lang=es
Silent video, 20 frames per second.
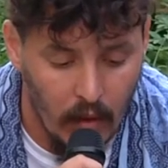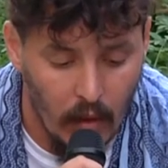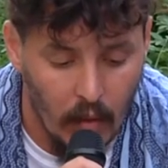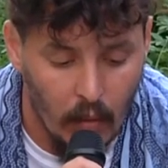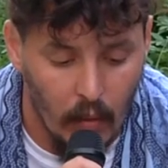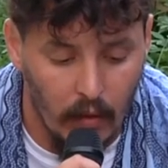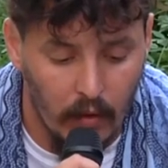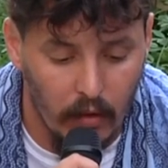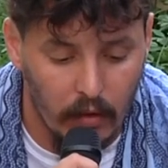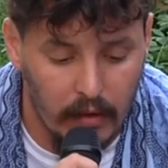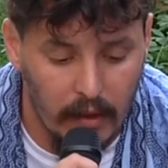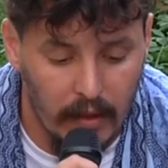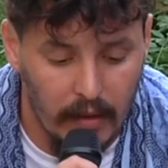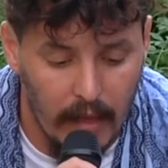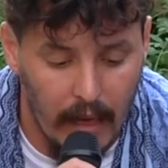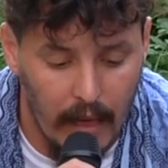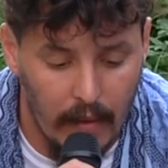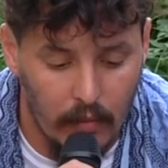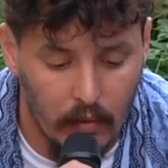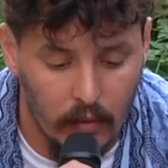Cuando
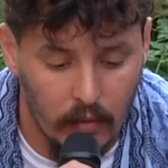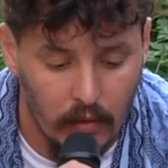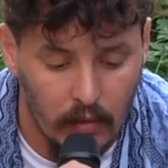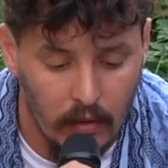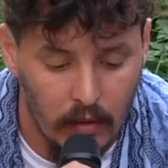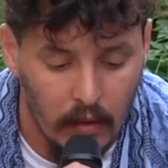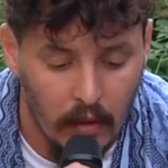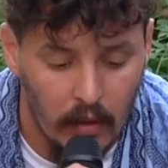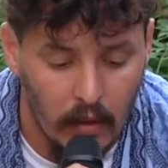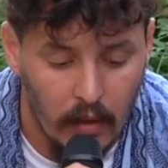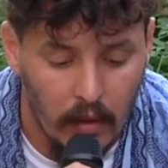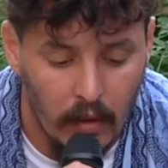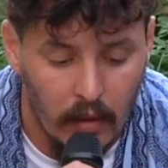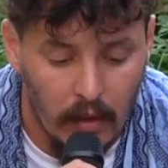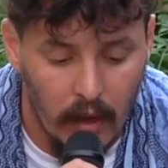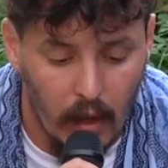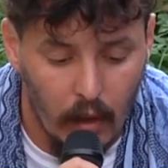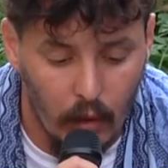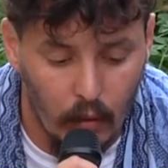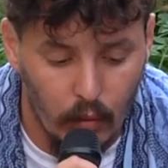entendamos
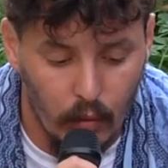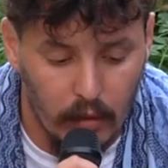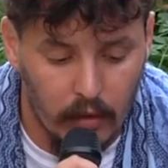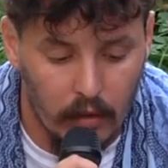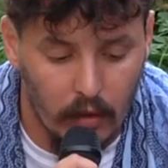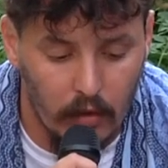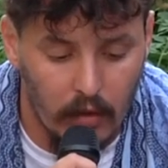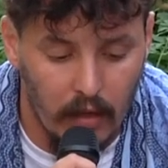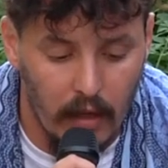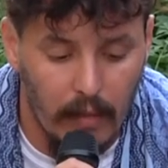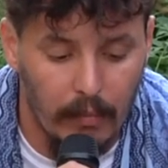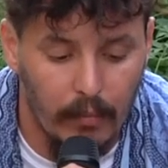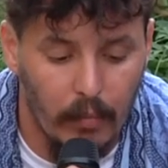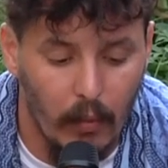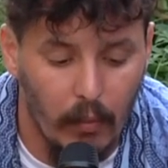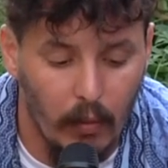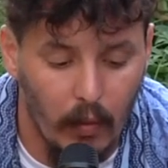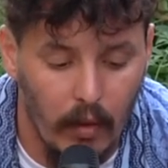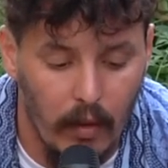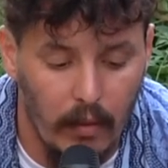que con nuestro
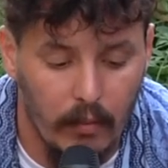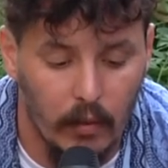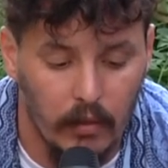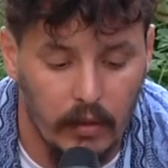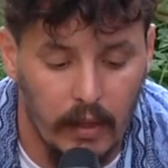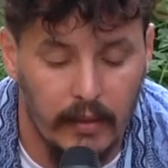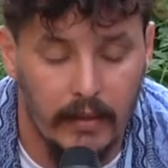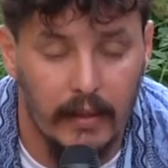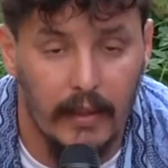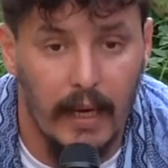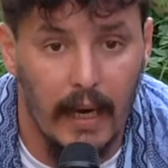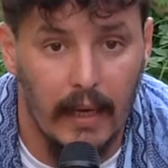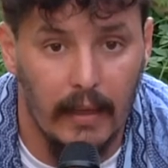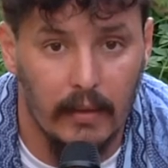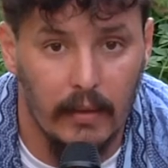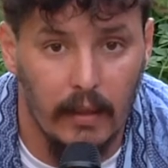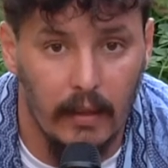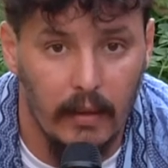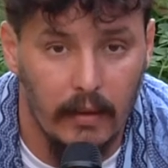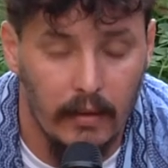tiempo podemos hacer
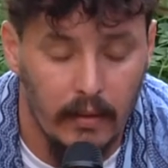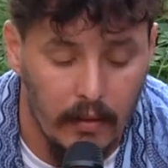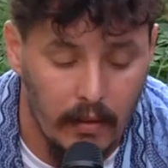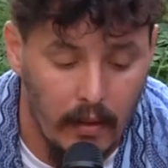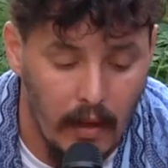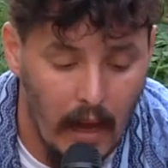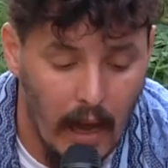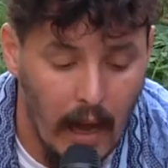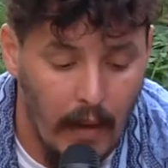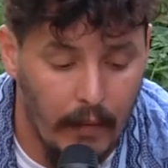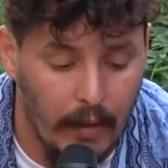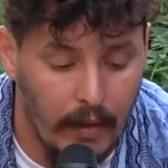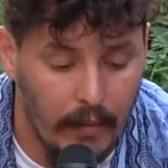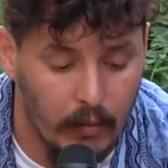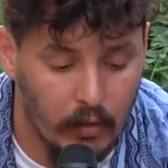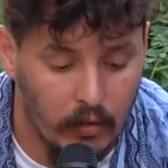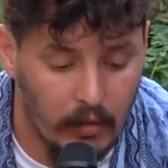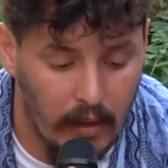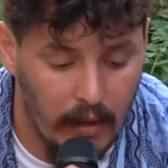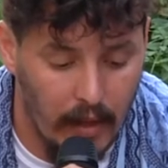arte,
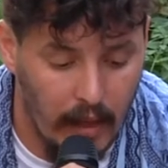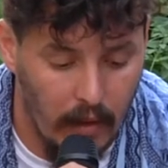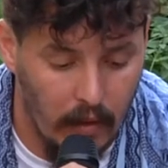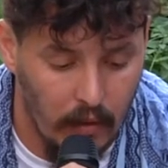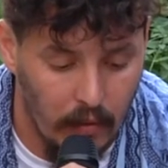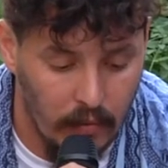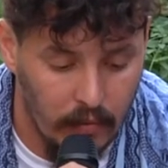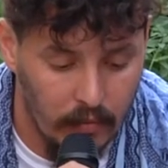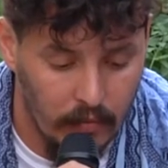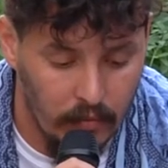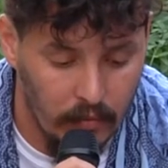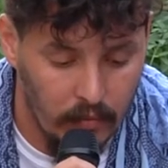habremos sanado.